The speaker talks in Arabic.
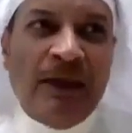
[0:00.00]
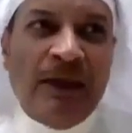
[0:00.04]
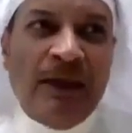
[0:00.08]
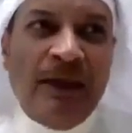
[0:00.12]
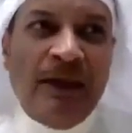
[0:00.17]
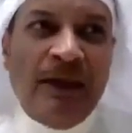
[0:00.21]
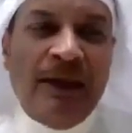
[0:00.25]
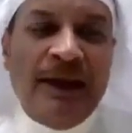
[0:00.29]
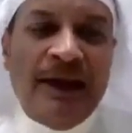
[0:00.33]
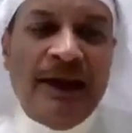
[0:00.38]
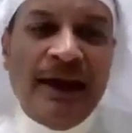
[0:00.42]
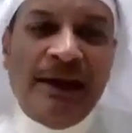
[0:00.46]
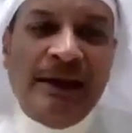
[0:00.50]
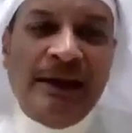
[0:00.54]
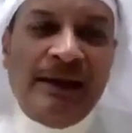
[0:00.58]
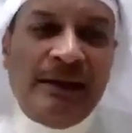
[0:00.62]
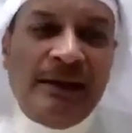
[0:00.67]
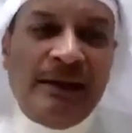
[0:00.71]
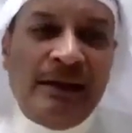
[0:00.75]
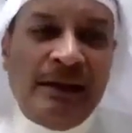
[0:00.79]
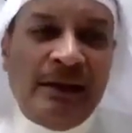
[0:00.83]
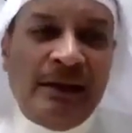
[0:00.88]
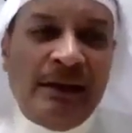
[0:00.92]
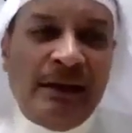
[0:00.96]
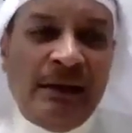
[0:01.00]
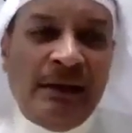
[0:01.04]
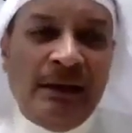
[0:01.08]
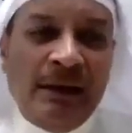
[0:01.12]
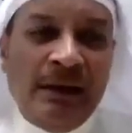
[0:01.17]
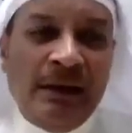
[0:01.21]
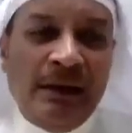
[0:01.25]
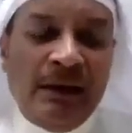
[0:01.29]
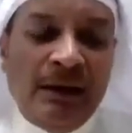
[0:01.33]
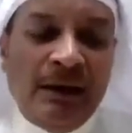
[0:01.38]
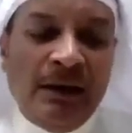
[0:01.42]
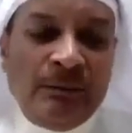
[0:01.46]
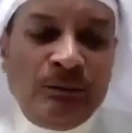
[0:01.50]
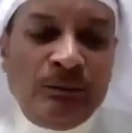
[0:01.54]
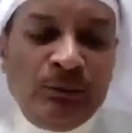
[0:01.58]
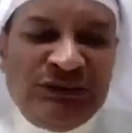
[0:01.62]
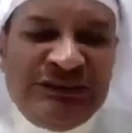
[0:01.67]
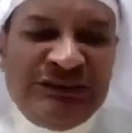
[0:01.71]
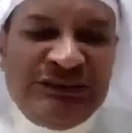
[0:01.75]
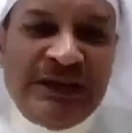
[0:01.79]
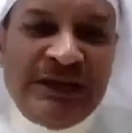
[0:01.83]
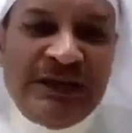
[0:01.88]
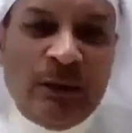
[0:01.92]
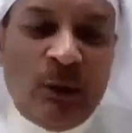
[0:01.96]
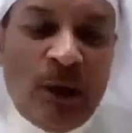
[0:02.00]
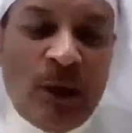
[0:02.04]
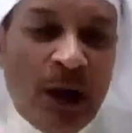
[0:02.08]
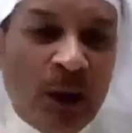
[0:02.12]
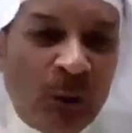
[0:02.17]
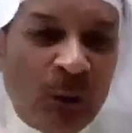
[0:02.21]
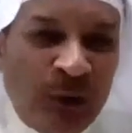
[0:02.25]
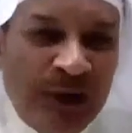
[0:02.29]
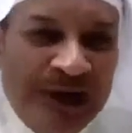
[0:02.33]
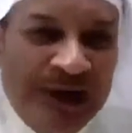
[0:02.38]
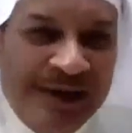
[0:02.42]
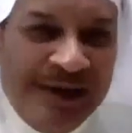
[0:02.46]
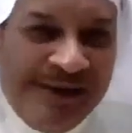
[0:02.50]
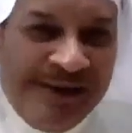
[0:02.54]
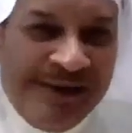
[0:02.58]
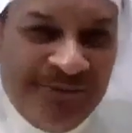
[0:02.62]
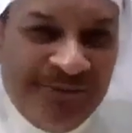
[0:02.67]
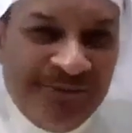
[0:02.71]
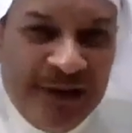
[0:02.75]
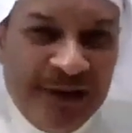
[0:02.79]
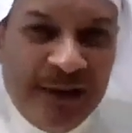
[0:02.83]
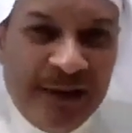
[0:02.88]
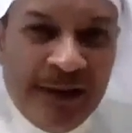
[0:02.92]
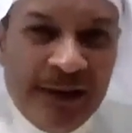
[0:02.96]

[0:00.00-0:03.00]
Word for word: هي المستوى او الليفل